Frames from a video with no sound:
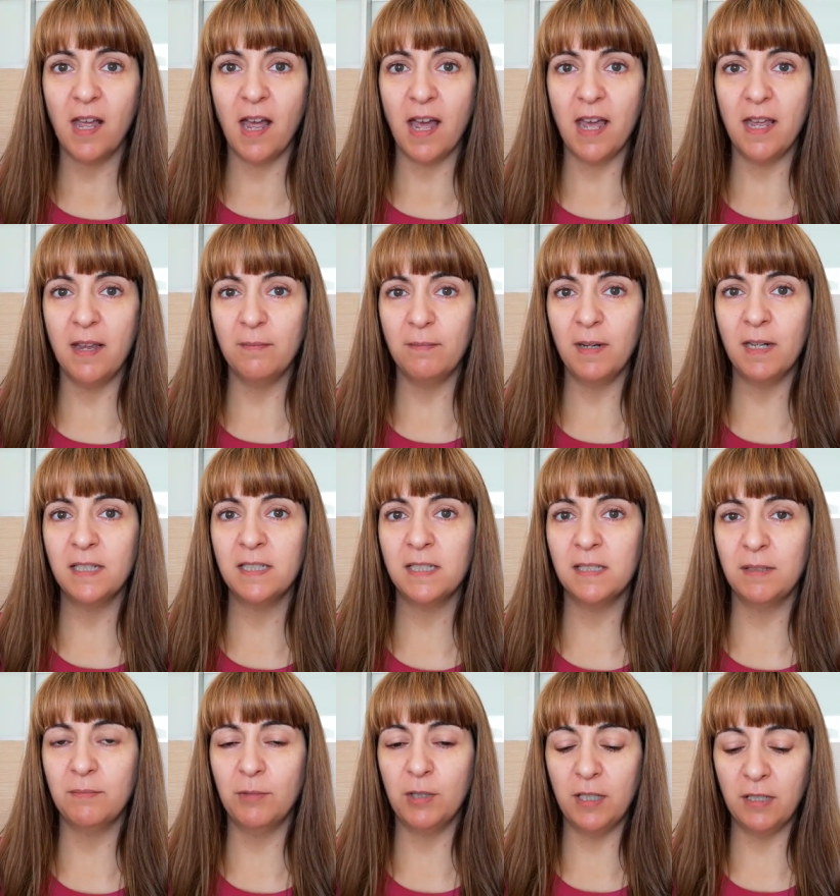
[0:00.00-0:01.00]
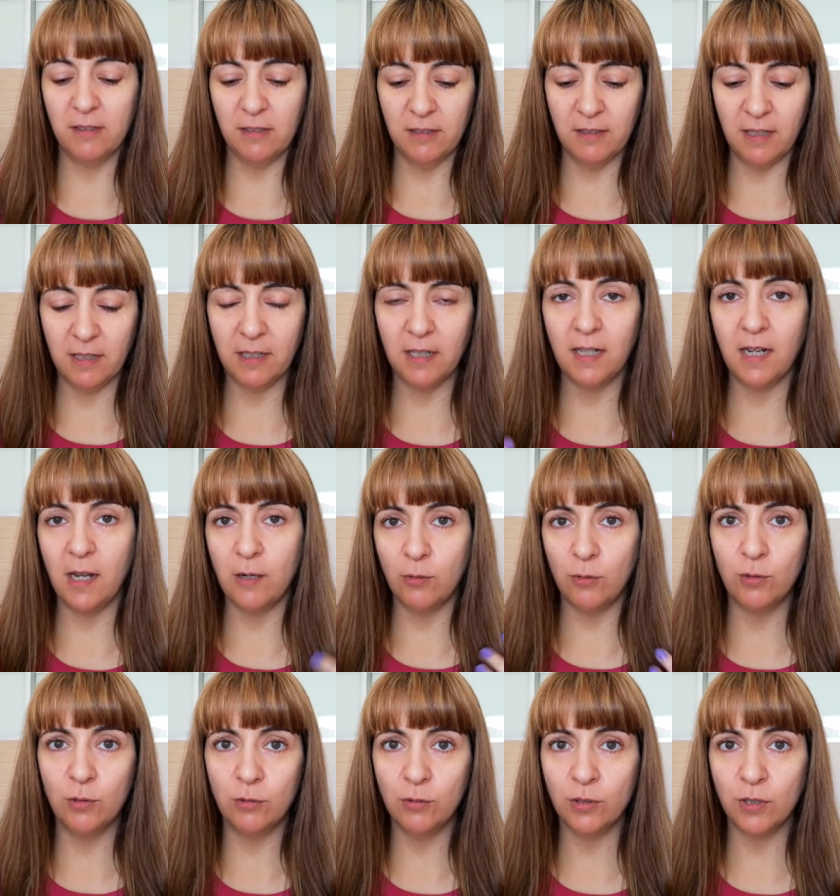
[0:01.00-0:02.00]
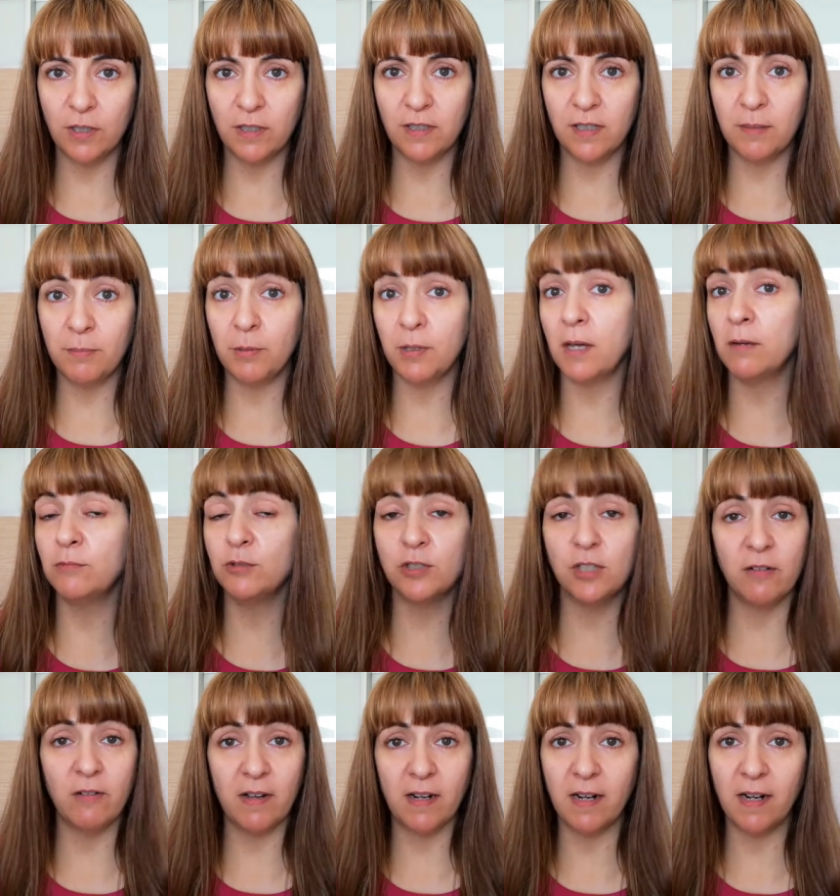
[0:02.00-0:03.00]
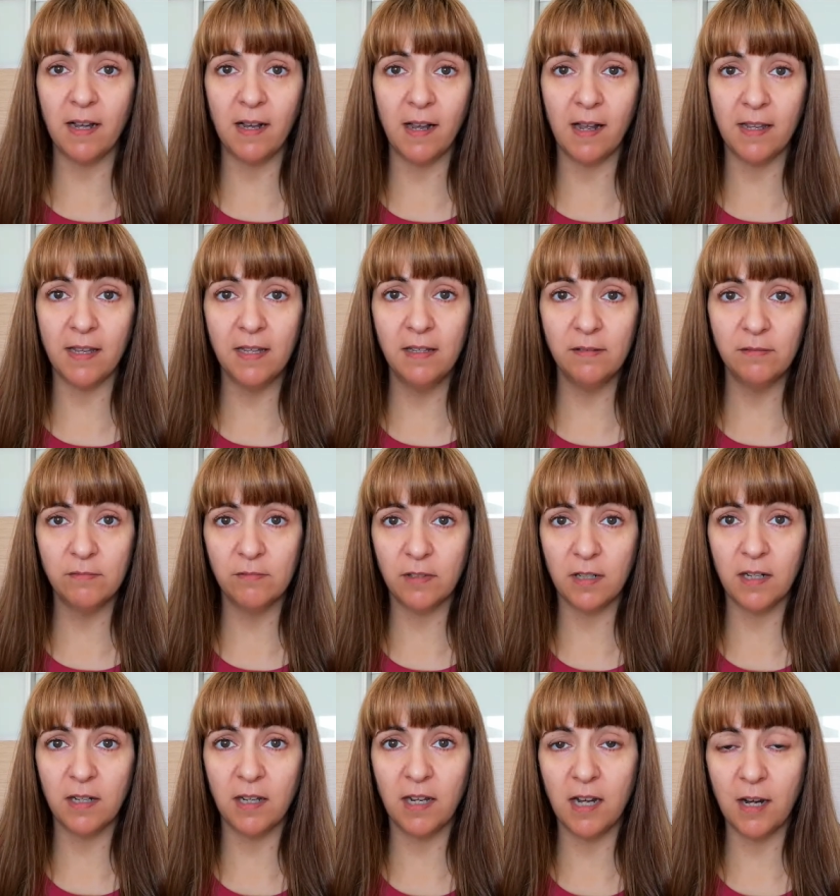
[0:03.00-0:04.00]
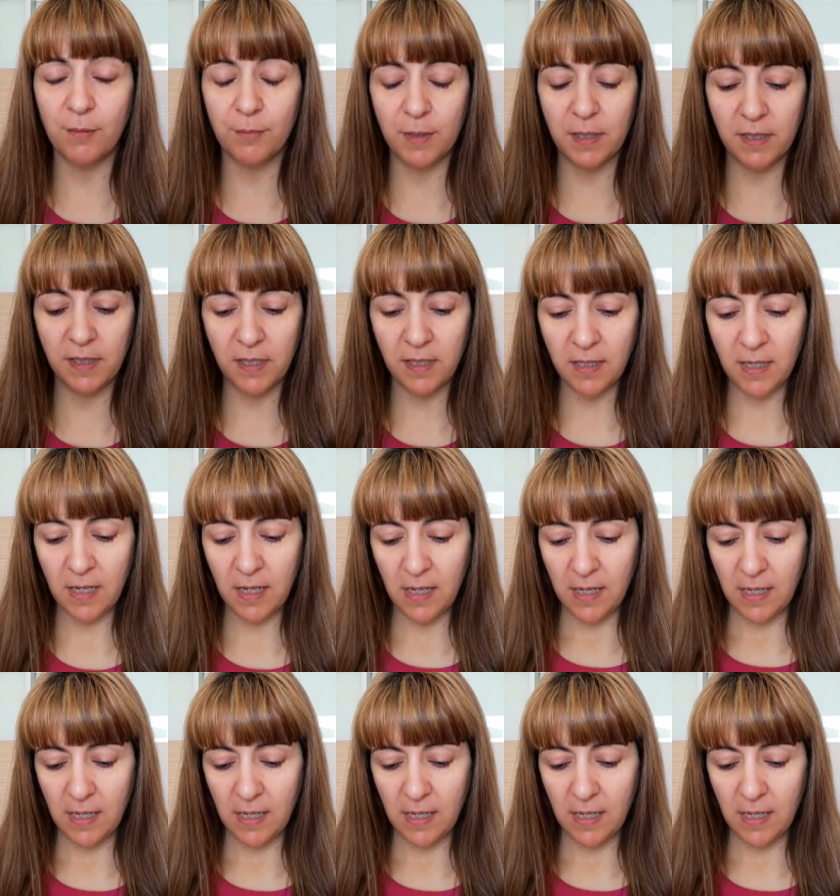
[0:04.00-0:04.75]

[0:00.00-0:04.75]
Además, voy a intentar crear un look que podamos llevar a la calle tranquilamente.